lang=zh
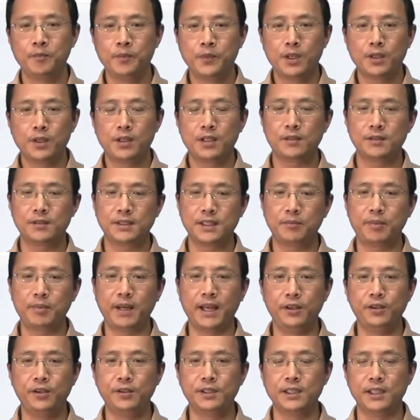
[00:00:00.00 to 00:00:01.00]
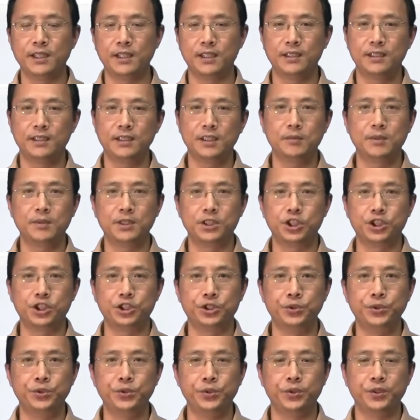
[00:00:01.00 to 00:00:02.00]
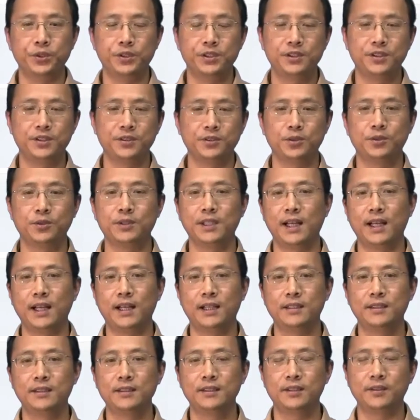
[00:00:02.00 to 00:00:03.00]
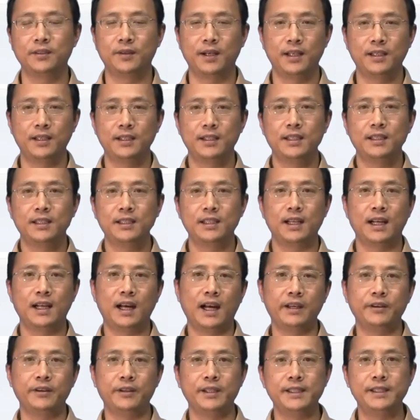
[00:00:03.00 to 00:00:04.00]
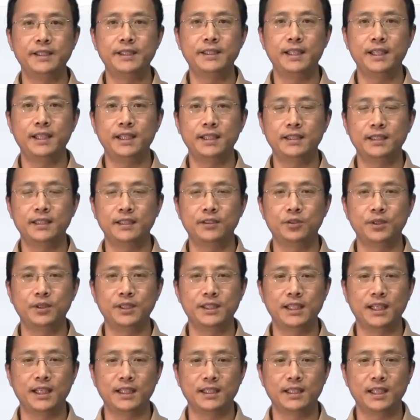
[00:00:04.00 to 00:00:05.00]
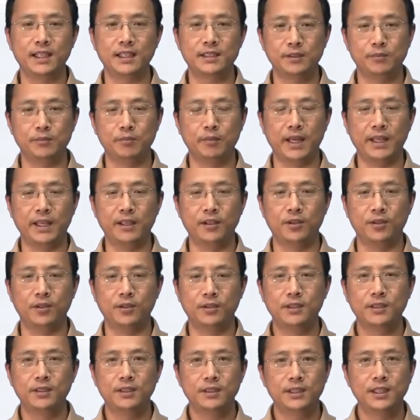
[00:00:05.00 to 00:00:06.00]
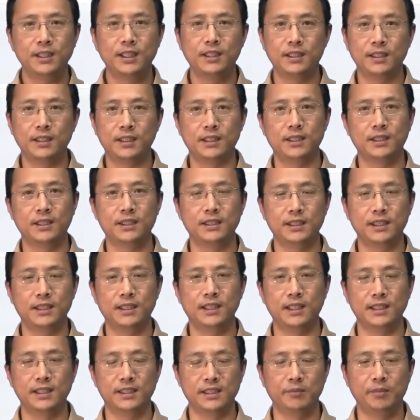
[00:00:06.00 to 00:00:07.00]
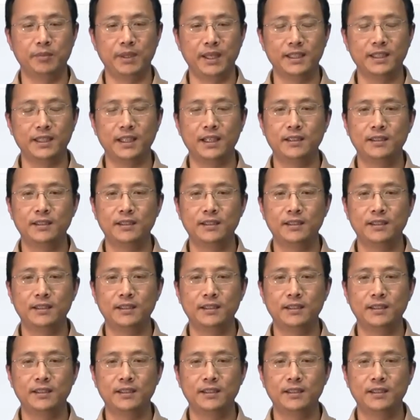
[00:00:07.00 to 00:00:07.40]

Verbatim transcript: 那么在培育这，那么值域就出来了，对吧？当然还有一些这个对象，它是没有任何的这个连接边的，